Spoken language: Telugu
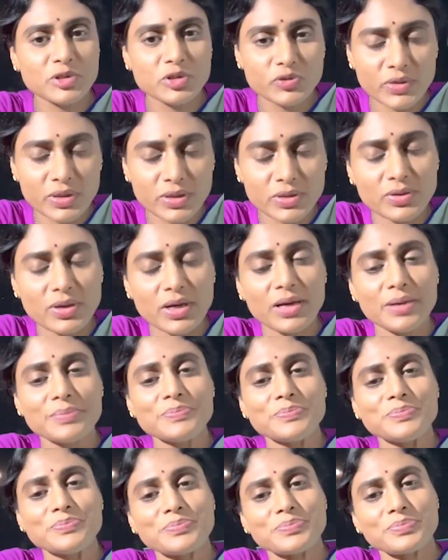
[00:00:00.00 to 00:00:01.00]

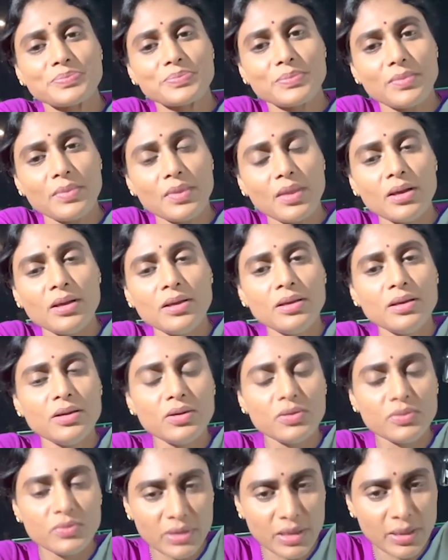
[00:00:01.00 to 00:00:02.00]

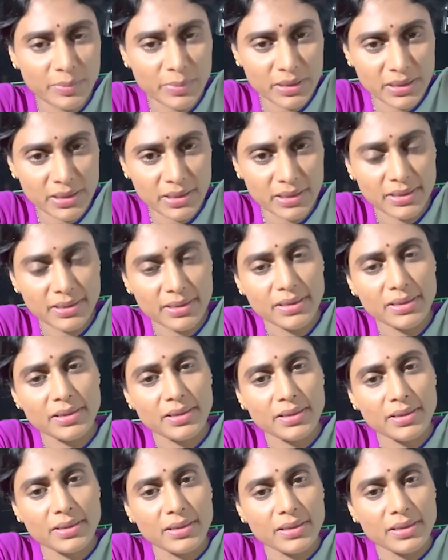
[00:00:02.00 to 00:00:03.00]
స్వగృహలో ఉన్నామని
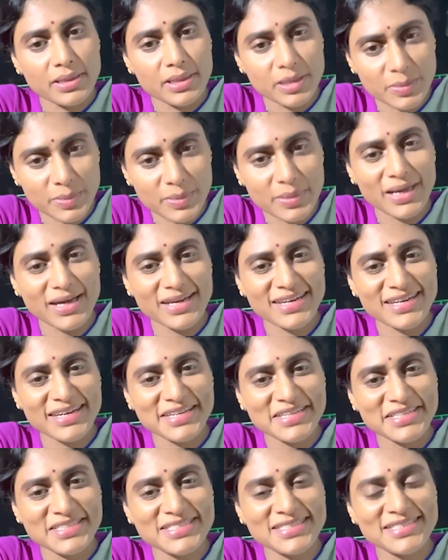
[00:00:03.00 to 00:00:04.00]
ఇది మీ నాన్న
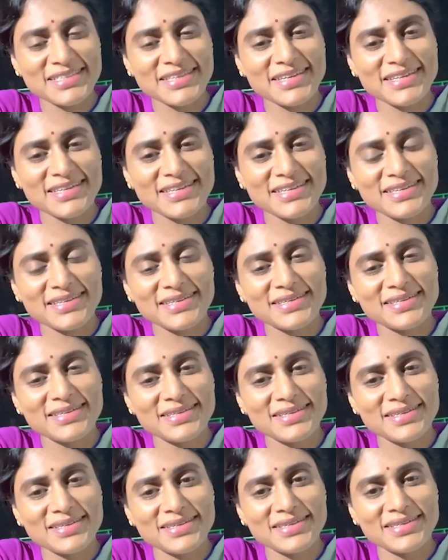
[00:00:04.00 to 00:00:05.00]
కట్టించిందే అని
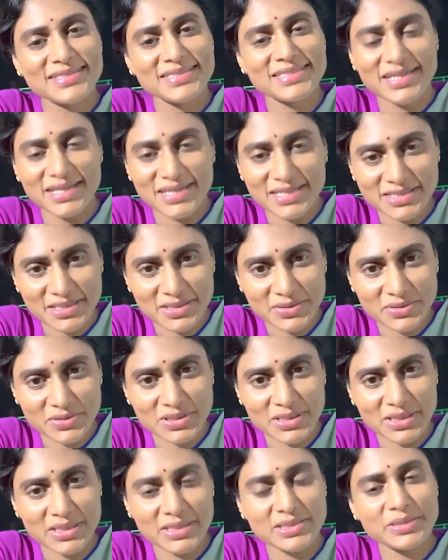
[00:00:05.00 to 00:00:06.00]
చాలా
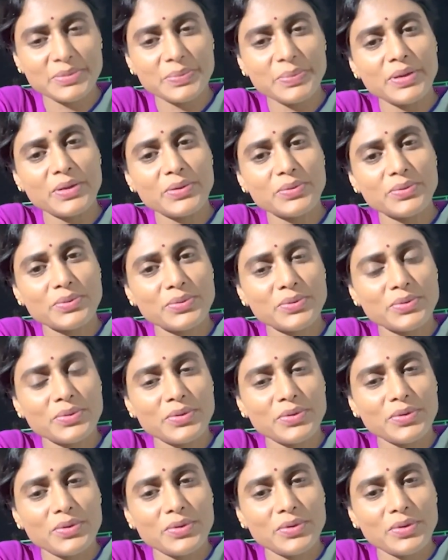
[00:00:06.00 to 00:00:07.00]
సంతోషంగా చెప్పారు
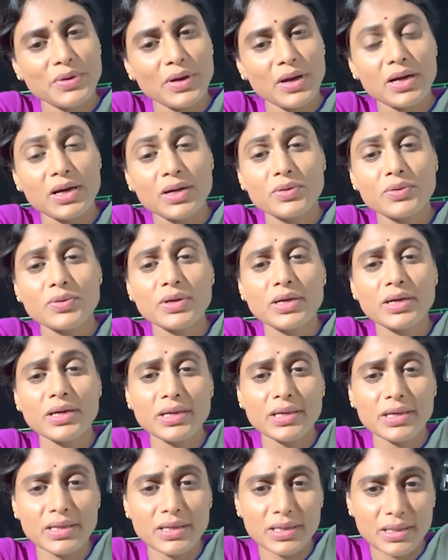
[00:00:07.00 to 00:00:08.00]
అక్కడున్న
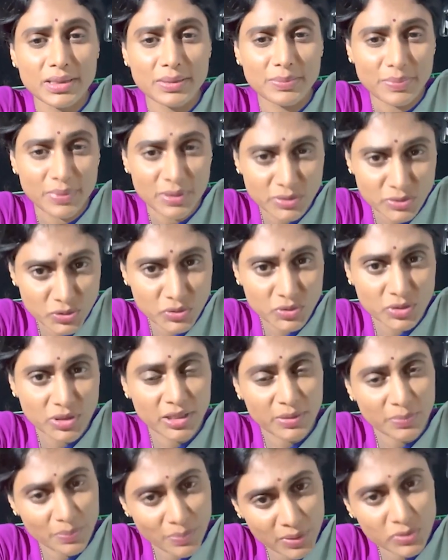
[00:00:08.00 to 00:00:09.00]
ప్రస్తుత
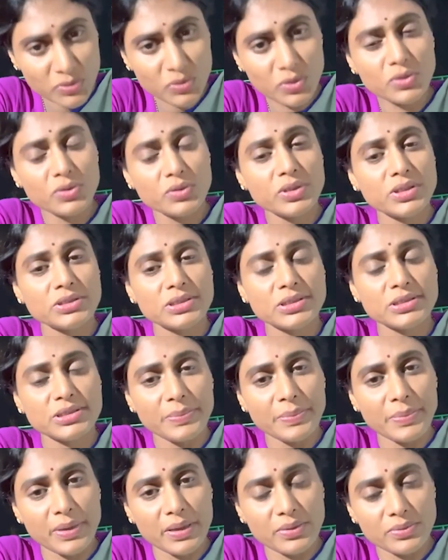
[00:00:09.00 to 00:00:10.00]
ఇబ్బందుల గురించి
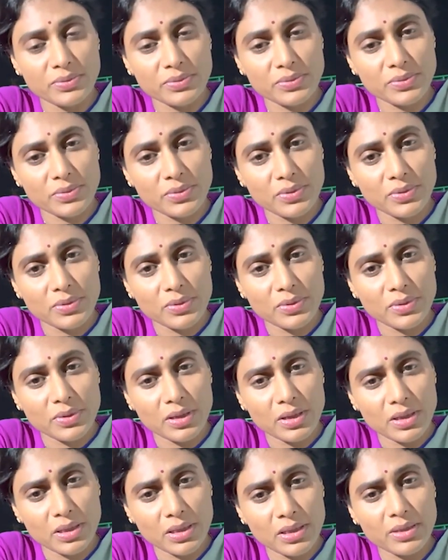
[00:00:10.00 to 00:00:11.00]
చెప్పారు
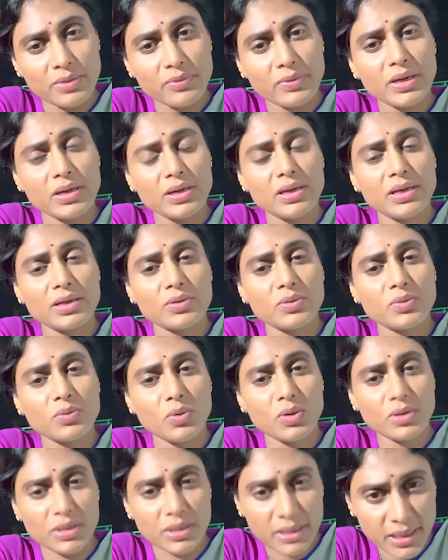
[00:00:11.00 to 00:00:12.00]
అక్కడ వాళ్ళకు
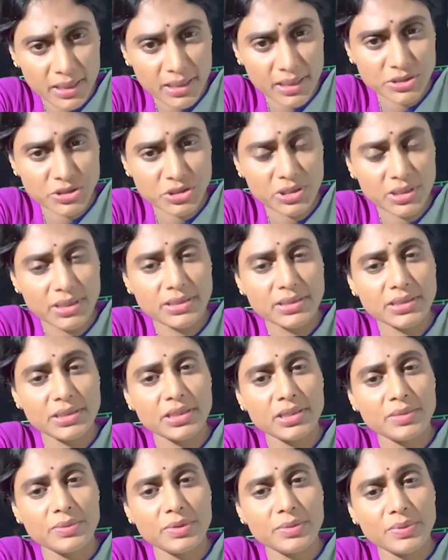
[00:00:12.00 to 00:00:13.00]
వాటర్ కనెక్షన్
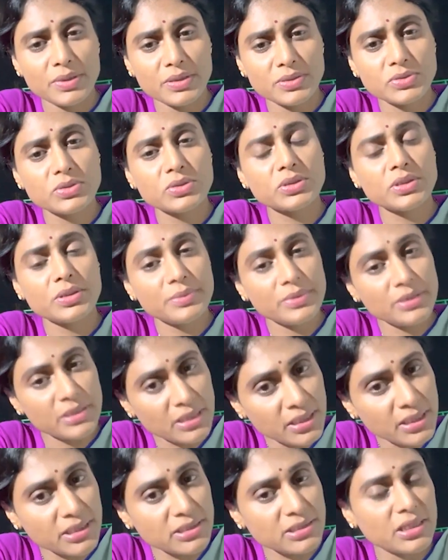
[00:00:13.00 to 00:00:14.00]
అయితేనేమి ప్రస్తుతం
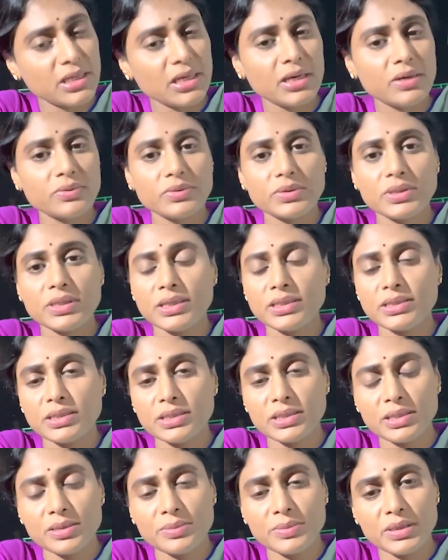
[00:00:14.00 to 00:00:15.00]
డ్రైనేజ్ ఎలా ఉంది
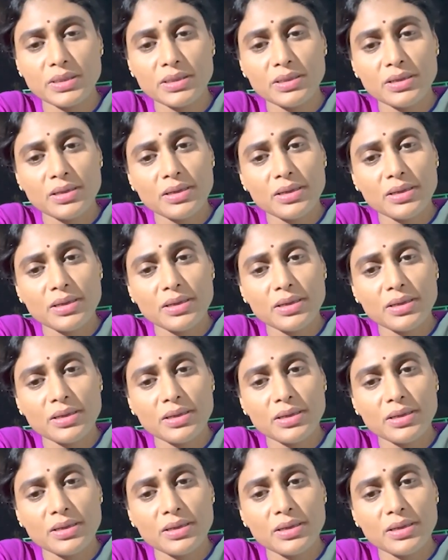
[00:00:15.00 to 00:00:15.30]
అయితేనేమి